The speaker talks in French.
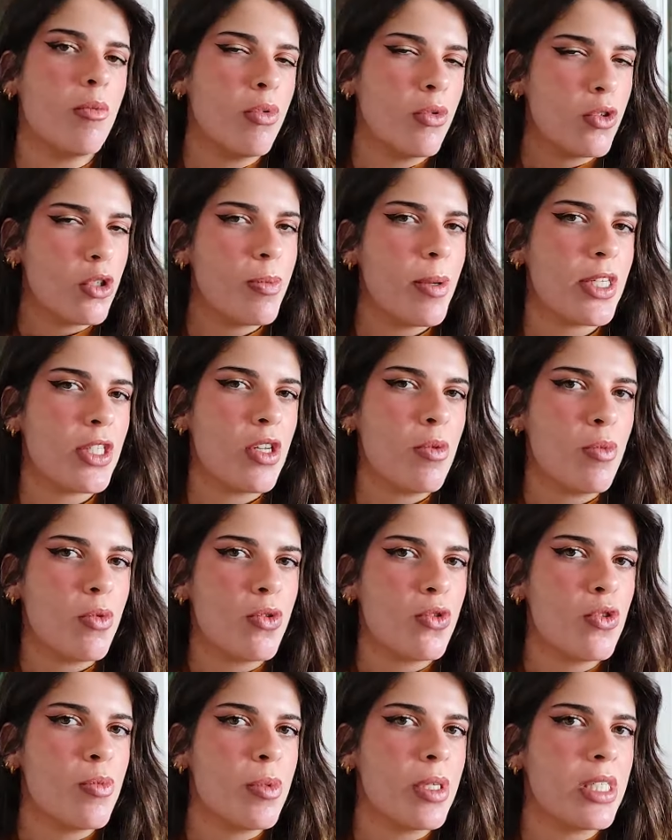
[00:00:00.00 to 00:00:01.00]
Beaucoup de personnes m'ont
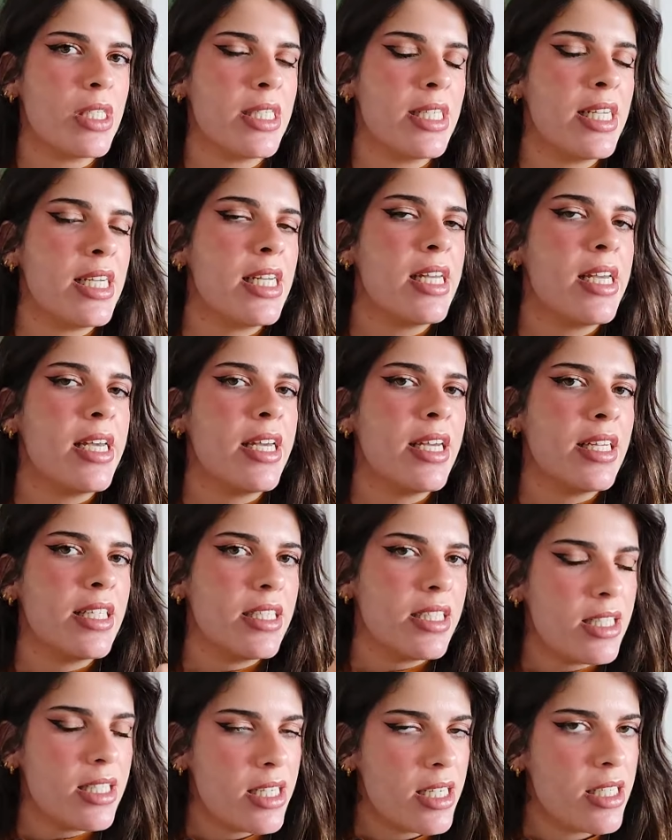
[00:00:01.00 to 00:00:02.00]
demandé
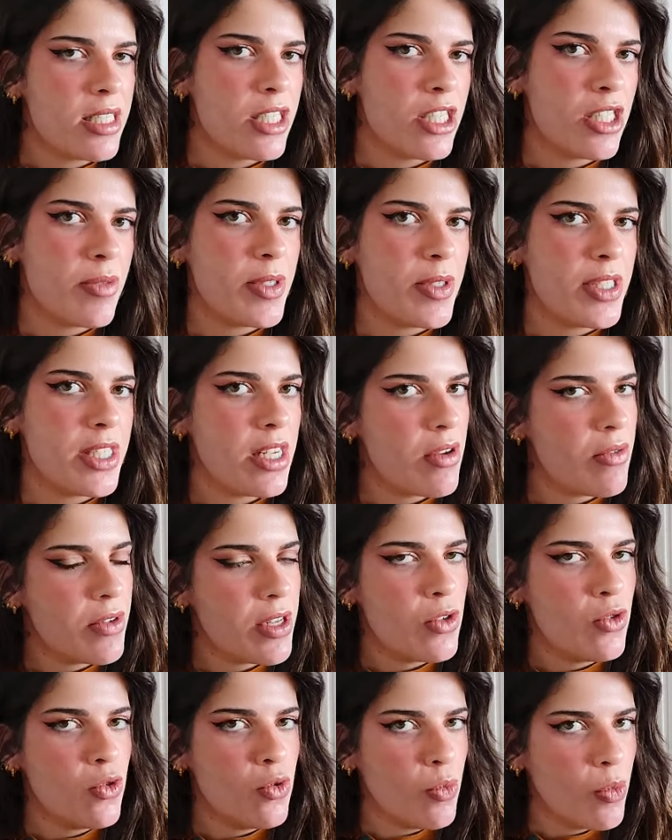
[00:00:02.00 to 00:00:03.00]
si les Égyptiens
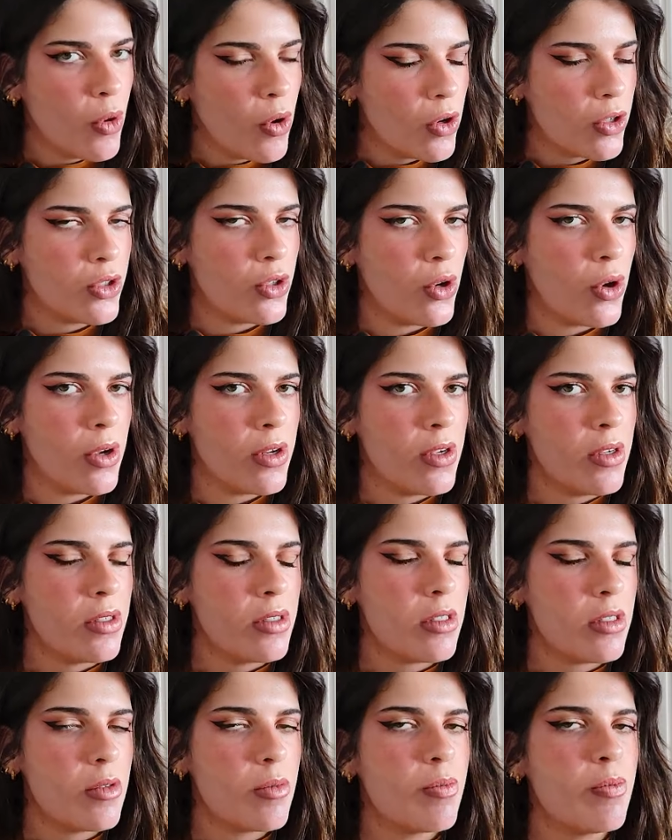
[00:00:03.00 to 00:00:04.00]
viennent du
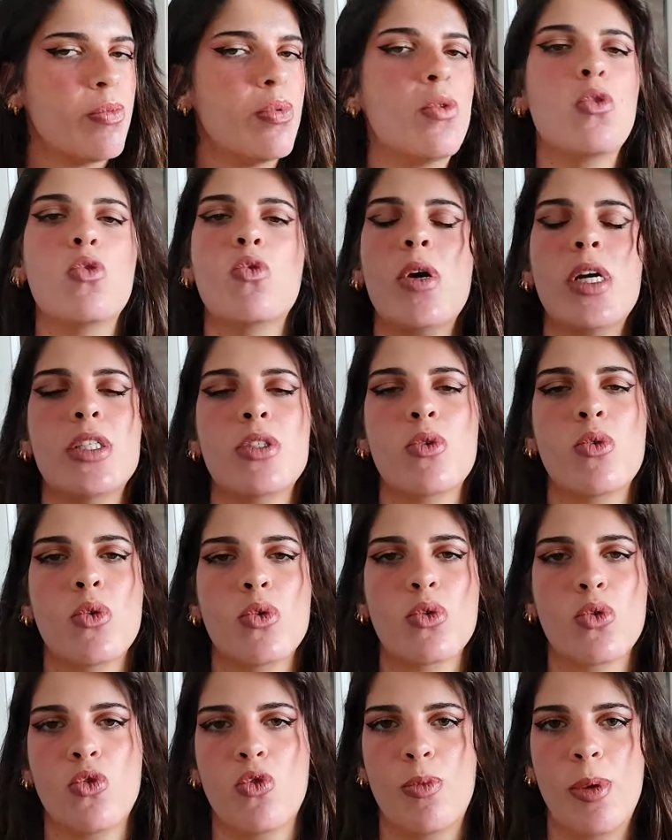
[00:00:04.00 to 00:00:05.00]
Proche-Orient, pourquoi est-ce qu'on ne
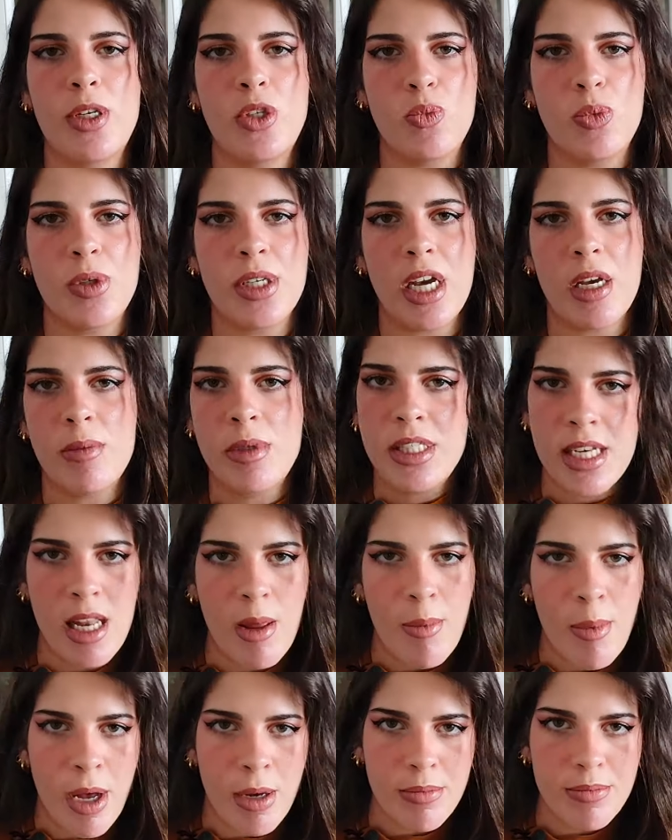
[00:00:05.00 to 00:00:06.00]
retrouve pas de pyramides
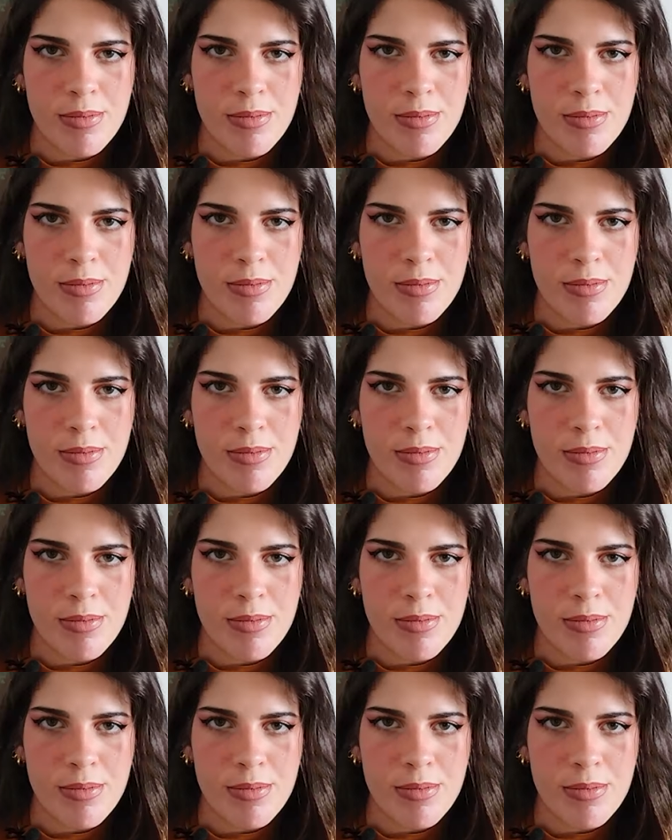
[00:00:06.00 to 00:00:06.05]
là-bas